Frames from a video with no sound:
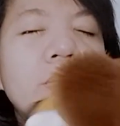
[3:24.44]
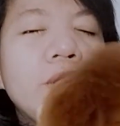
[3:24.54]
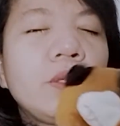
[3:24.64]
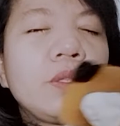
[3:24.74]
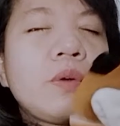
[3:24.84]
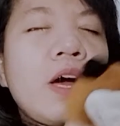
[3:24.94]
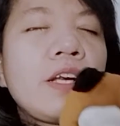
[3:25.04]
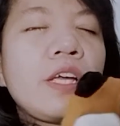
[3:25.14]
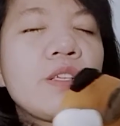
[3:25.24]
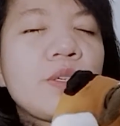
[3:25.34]
Tuhan
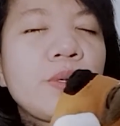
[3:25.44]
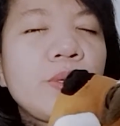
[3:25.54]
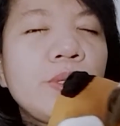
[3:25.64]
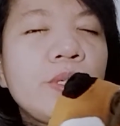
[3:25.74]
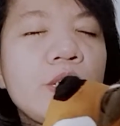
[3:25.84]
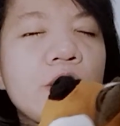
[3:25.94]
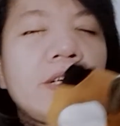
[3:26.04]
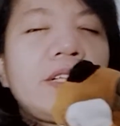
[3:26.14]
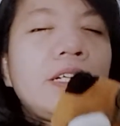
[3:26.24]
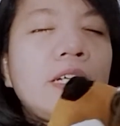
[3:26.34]
Yesus,
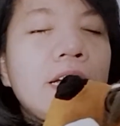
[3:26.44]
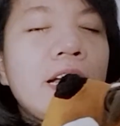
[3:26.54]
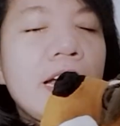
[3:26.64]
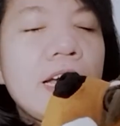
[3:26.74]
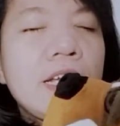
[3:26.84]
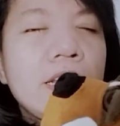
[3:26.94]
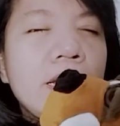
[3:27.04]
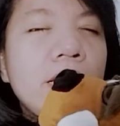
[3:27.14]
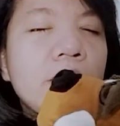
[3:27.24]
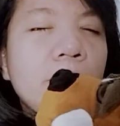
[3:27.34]
eh,
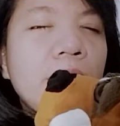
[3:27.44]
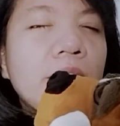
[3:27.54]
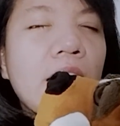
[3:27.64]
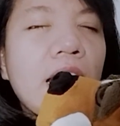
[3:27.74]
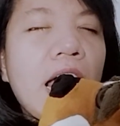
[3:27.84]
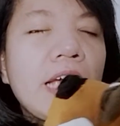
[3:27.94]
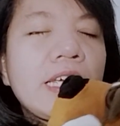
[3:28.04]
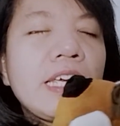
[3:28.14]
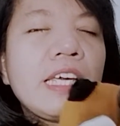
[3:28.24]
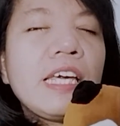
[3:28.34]
sebentar
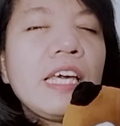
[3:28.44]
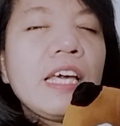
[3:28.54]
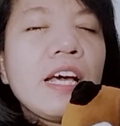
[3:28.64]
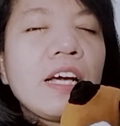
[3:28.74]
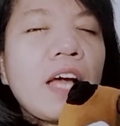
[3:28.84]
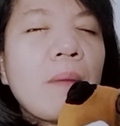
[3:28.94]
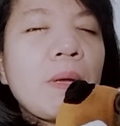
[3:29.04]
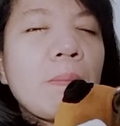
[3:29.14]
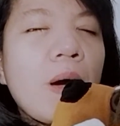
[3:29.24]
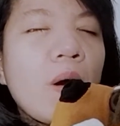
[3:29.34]
lagi kami
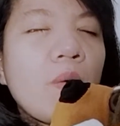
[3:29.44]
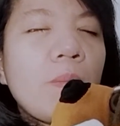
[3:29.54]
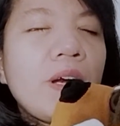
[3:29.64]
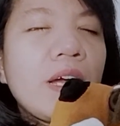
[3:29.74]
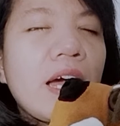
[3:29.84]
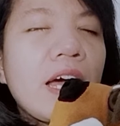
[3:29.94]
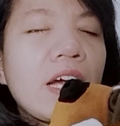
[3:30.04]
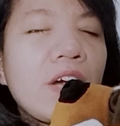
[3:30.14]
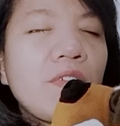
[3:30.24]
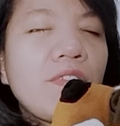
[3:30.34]
mau
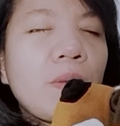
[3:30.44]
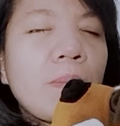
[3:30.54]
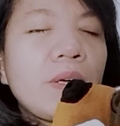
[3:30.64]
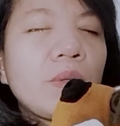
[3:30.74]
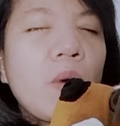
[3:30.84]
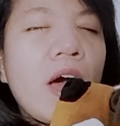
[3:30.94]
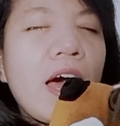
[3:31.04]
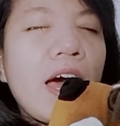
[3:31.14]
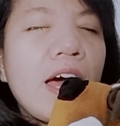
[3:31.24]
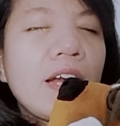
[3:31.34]
mendengarkan firman
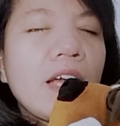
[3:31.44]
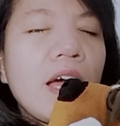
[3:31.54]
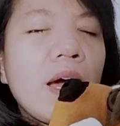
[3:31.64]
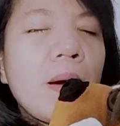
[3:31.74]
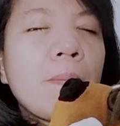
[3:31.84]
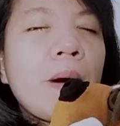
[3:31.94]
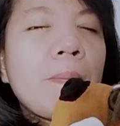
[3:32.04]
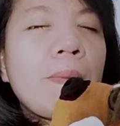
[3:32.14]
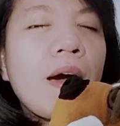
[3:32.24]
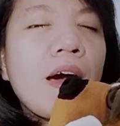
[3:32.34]
Tuhan
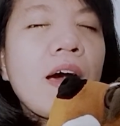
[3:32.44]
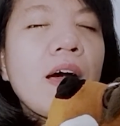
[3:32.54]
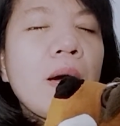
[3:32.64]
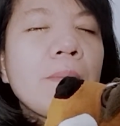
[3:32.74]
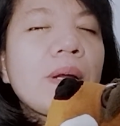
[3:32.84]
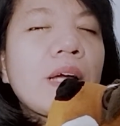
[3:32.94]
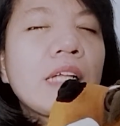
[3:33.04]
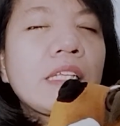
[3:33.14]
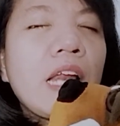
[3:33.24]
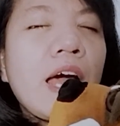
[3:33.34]
Bapak
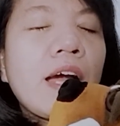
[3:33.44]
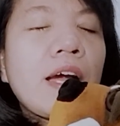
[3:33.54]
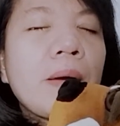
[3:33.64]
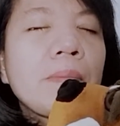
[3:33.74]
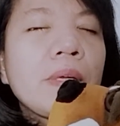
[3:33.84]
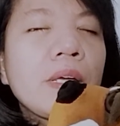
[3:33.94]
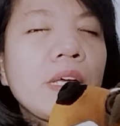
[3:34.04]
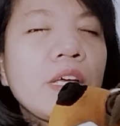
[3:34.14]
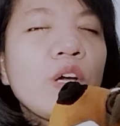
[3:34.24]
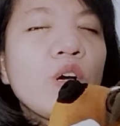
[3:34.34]
berkatilah
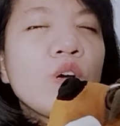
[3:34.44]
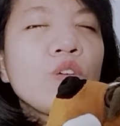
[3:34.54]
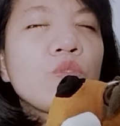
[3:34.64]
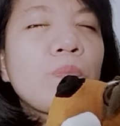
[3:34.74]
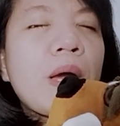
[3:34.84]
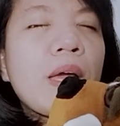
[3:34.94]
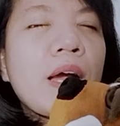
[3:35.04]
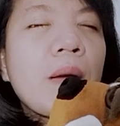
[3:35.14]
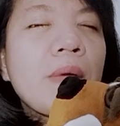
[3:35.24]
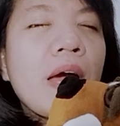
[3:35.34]
kami supaya
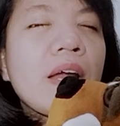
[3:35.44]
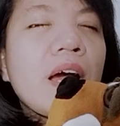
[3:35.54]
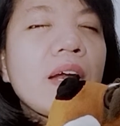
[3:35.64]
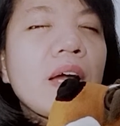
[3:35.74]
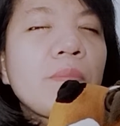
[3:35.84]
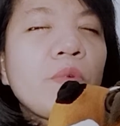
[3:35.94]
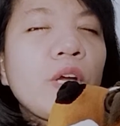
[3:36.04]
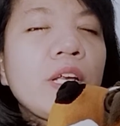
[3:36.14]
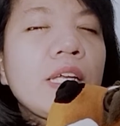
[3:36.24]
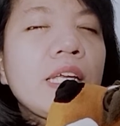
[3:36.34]
kami anak-anakmu
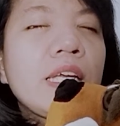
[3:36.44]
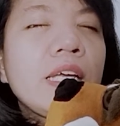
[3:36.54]
ini